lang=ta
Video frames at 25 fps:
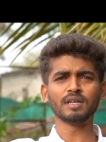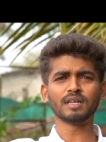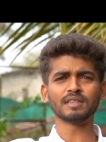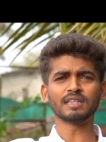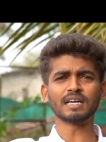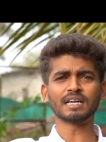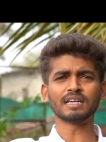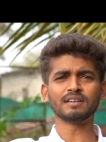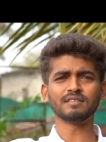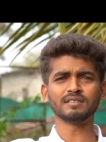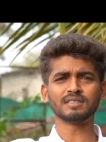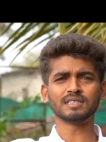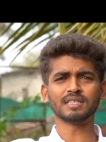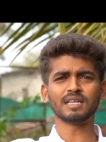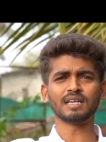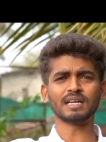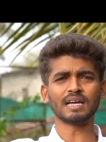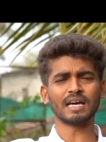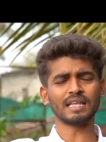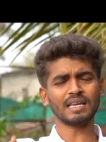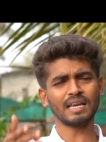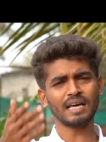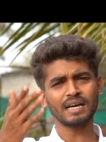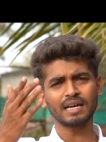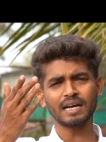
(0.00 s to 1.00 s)
உயிரை தக்க
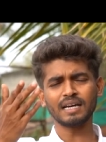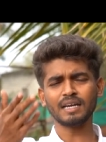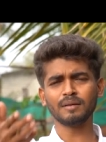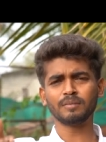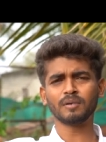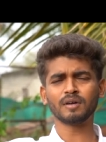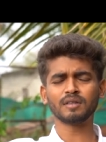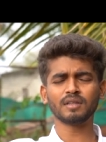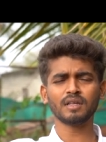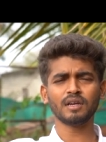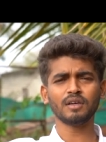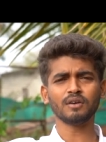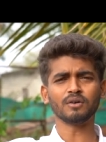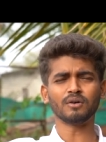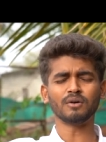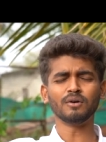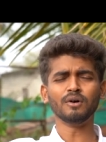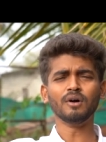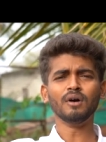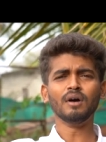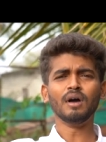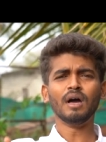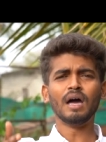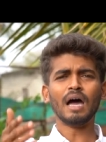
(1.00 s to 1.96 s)
வச்சுக்கிறதுக்கு அதெல்லாம் கண்டிப்பாக தெரியும்